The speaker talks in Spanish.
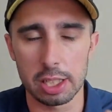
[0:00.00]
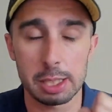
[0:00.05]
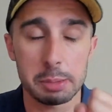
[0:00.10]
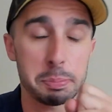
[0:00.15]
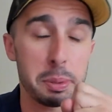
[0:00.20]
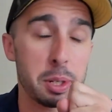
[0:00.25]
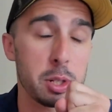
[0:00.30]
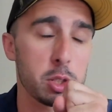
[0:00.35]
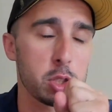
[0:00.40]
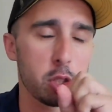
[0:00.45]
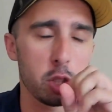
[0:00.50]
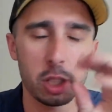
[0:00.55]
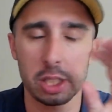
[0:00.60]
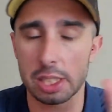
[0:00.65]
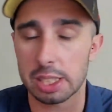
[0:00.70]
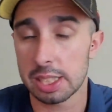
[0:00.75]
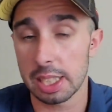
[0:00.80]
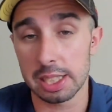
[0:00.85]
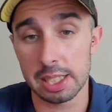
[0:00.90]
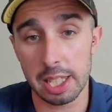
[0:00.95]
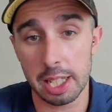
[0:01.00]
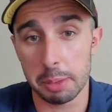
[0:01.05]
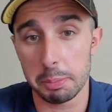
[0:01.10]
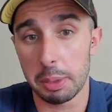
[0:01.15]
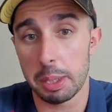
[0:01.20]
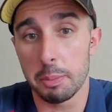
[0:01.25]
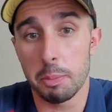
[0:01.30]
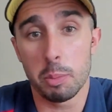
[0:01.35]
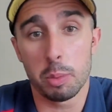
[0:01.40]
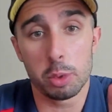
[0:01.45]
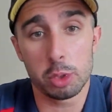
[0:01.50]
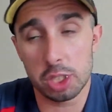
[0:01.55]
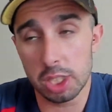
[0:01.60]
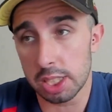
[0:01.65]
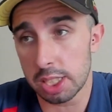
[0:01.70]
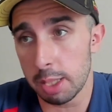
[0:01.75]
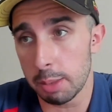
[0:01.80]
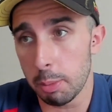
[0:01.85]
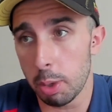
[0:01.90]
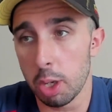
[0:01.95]
Espero no extenderme
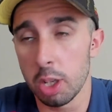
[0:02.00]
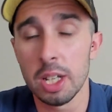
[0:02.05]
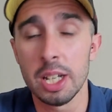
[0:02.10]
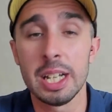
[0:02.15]
muchísimo.